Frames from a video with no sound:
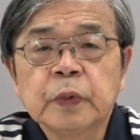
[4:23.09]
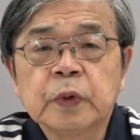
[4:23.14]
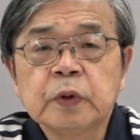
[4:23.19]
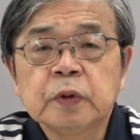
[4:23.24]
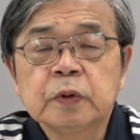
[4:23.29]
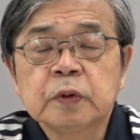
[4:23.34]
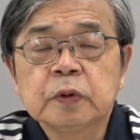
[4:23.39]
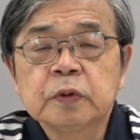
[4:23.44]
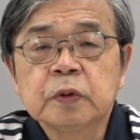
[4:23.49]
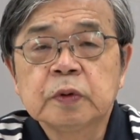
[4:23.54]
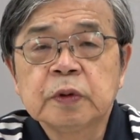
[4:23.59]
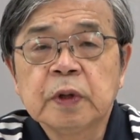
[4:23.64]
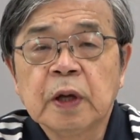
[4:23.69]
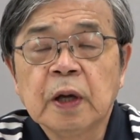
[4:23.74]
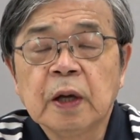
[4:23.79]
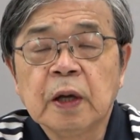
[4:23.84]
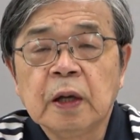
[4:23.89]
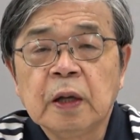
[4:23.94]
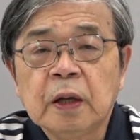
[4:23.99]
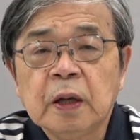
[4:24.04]
いうこと
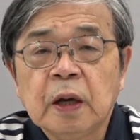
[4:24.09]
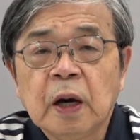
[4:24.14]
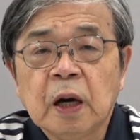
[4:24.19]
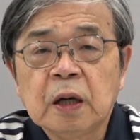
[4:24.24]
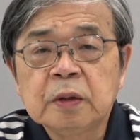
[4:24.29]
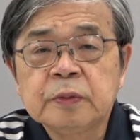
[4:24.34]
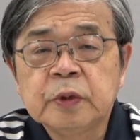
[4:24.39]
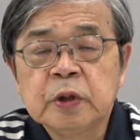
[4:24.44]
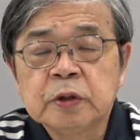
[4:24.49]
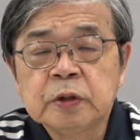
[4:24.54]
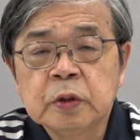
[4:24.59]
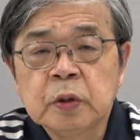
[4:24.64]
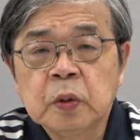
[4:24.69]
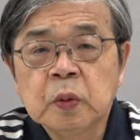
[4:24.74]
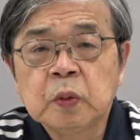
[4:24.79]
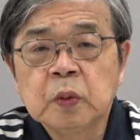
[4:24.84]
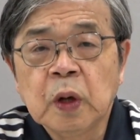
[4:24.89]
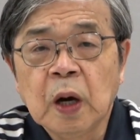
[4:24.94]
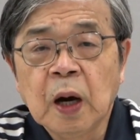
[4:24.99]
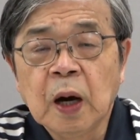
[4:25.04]
である意味で日
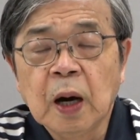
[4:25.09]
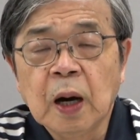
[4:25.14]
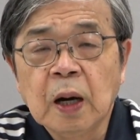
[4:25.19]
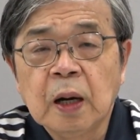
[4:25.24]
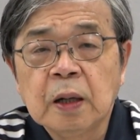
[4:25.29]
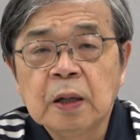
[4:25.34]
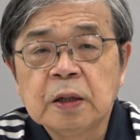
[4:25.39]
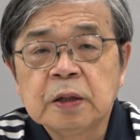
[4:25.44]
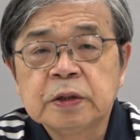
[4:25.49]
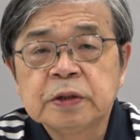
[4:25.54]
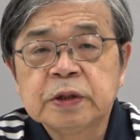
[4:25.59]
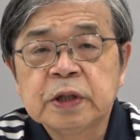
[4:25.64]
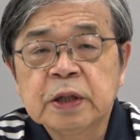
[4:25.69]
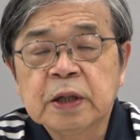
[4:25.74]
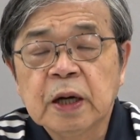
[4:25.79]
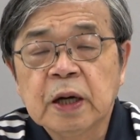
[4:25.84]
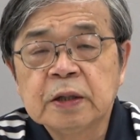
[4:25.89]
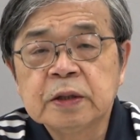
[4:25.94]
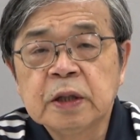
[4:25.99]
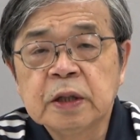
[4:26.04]
本は世
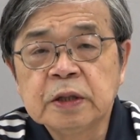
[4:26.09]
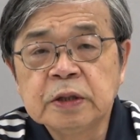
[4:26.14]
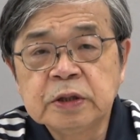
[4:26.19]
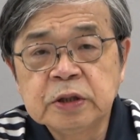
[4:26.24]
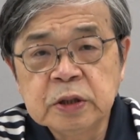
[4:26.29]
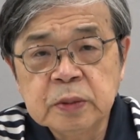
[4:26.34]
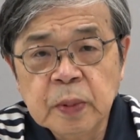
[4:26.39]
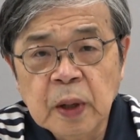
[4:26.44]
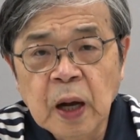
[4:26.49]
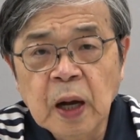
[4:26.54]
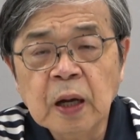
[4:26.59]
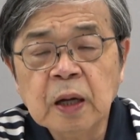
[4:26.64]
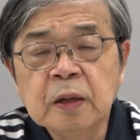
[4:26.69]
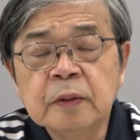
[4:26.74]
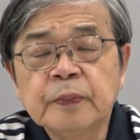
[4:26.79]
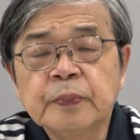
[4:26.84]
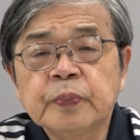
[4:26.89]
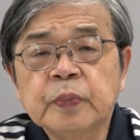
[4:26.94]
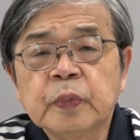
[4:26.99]
界で一番